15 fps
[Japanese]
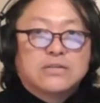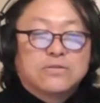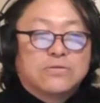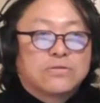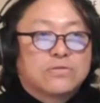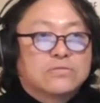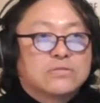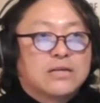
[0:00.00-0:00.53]

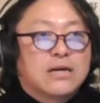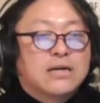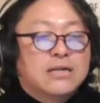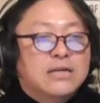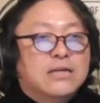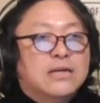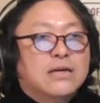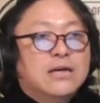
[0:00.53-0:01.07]
表曲であ
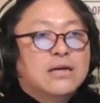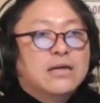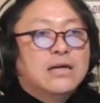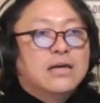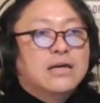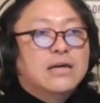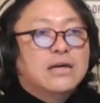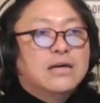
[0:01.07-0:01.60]
り、
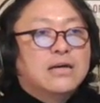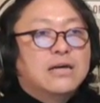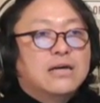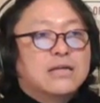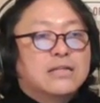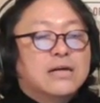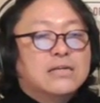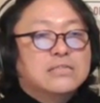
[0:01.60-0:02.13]

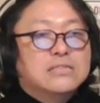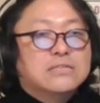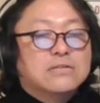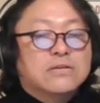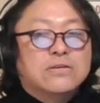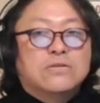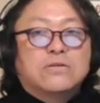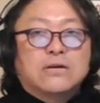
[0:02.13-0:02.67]
えー、
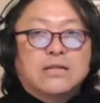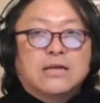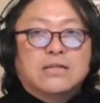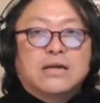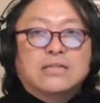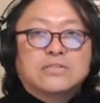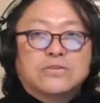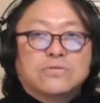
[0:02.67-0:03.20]
ダンシングヒーローがね、
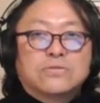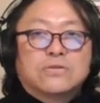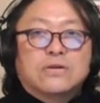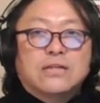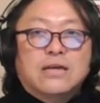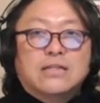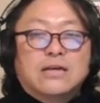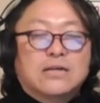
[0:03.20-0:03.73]
いや少女
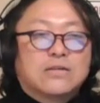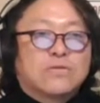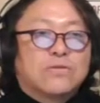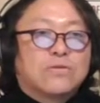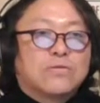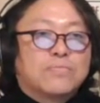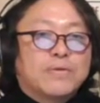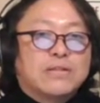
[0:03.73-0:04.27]
がね、な
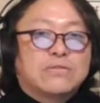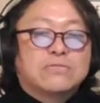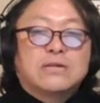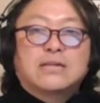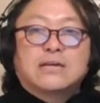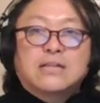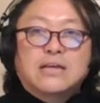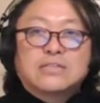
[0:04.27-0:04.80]
こうパッと売
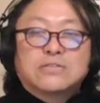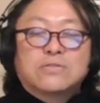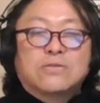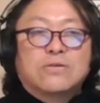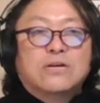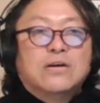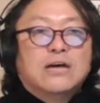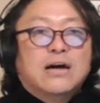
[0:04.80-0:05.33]
れたね、そ
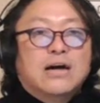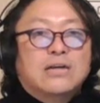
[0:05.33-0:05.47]
の、